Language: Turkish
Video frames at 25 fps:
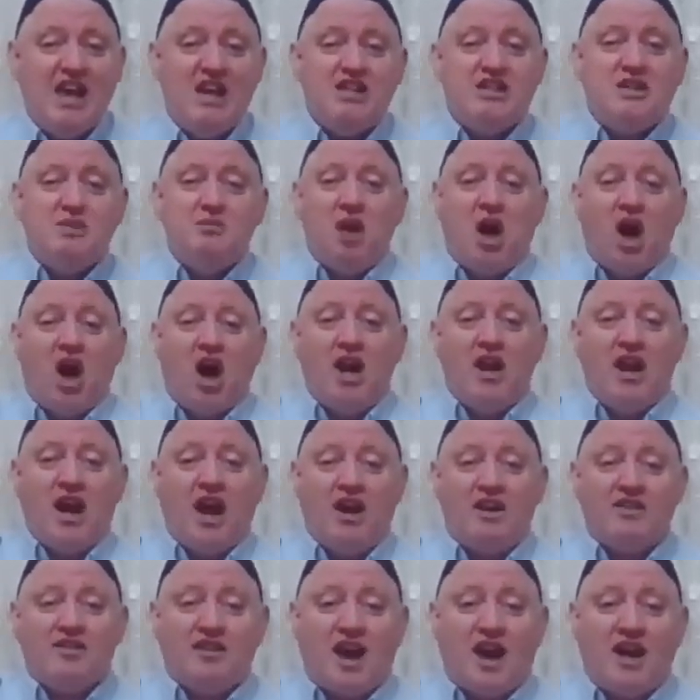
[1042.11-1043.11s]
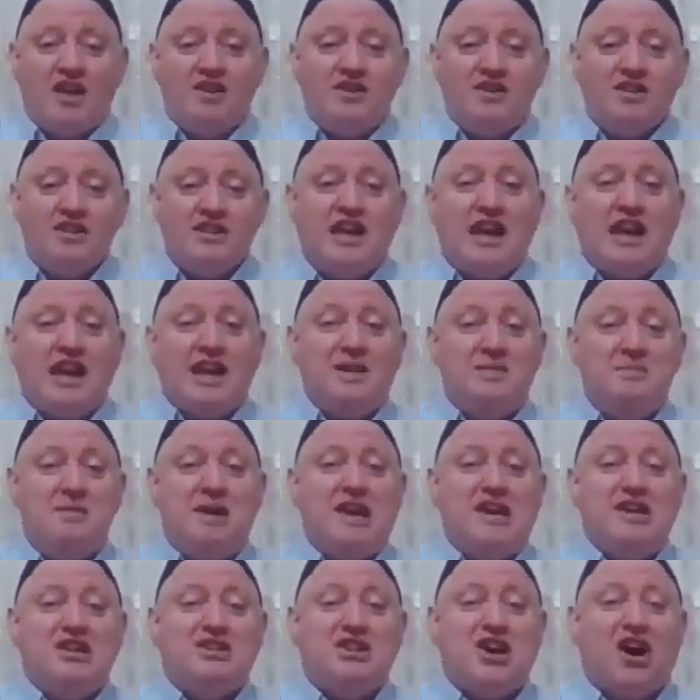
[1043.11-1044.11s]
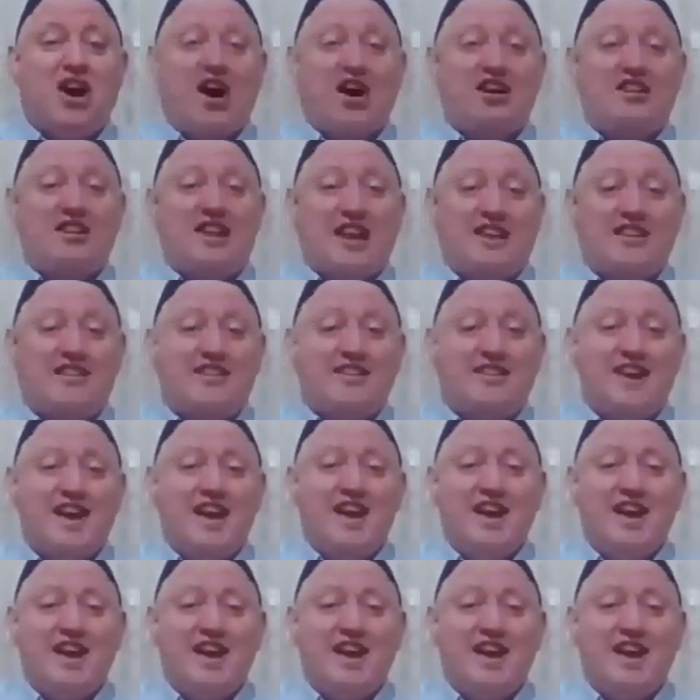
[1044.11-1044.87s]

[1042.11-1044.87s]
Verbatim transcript: Şimdi anahtar kelime-i şehadet.